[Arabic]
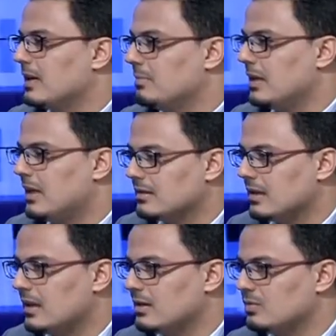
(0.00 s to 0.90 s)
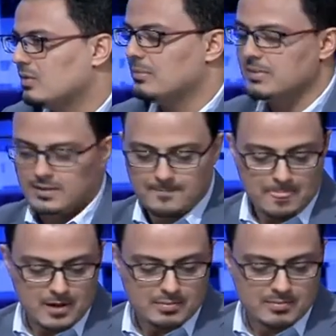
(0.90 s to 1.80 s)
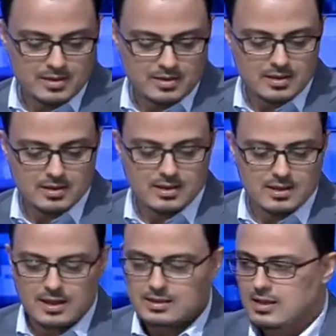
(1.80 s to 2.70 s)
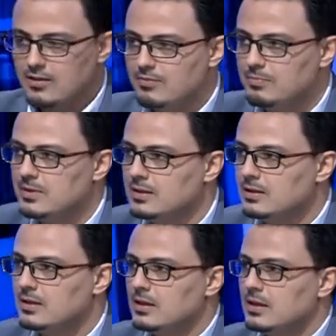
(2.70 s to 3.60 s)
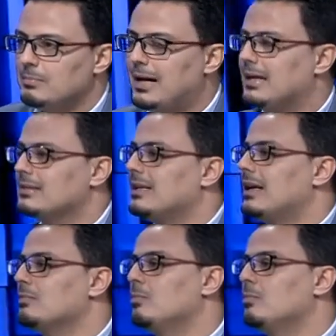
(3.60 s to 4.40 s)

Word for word: من لحظات ومن من آه، للاسف من محطات